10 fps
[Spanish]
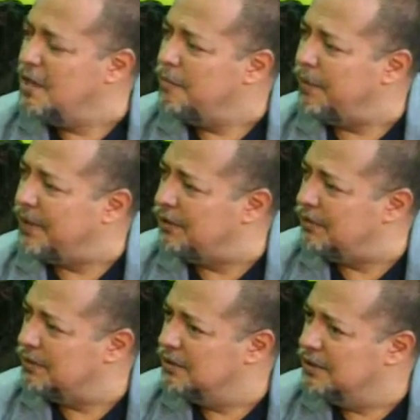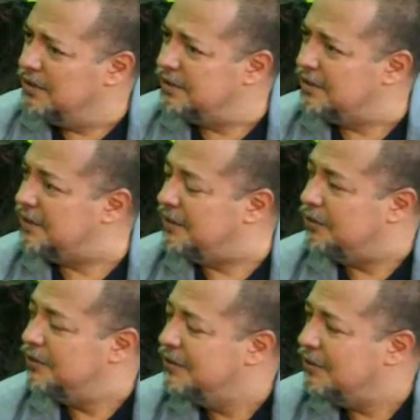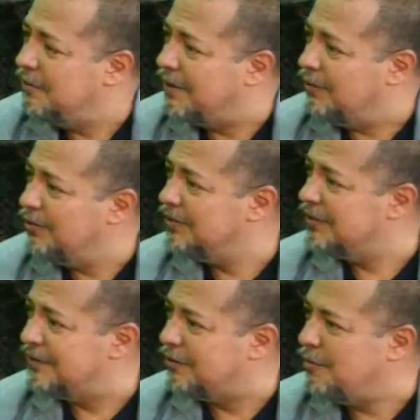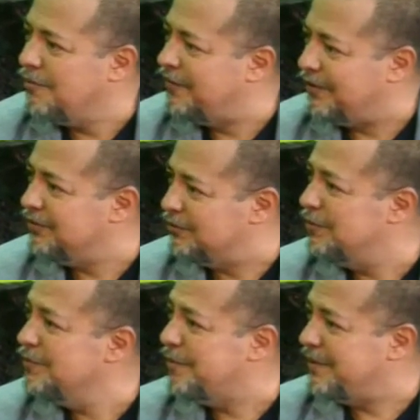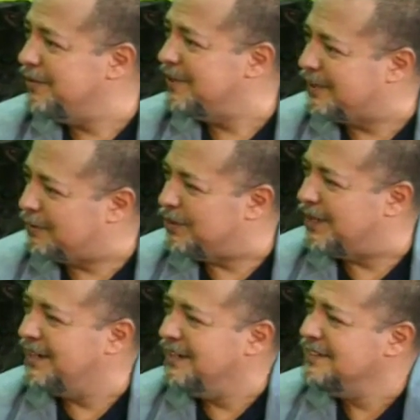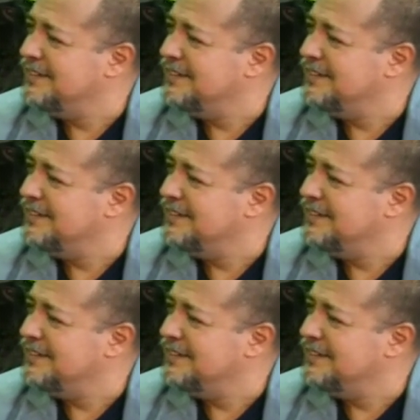pero ¿Y de dónde sale el valor? ¿Cómo fue? ¿No, hubo un momento en que dudaras?